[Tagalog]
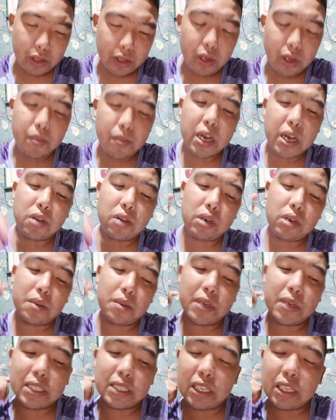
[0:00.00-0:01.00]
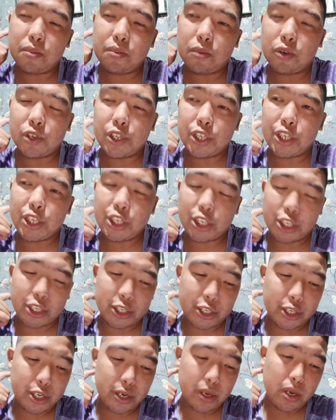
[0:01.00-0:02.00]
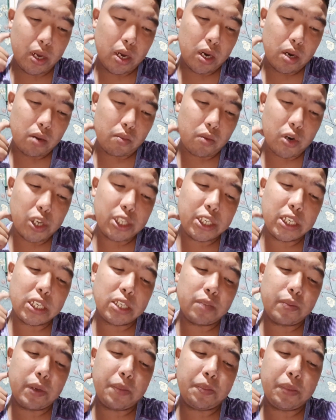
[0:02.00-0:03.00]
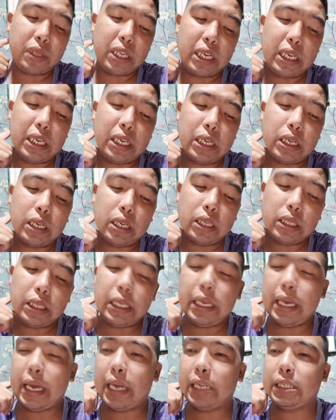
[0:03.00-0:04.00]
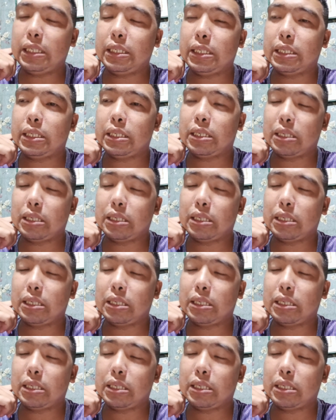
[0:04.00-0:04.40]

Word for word: Ito yung bagong labas ni Bodge. Bodge 650 DS.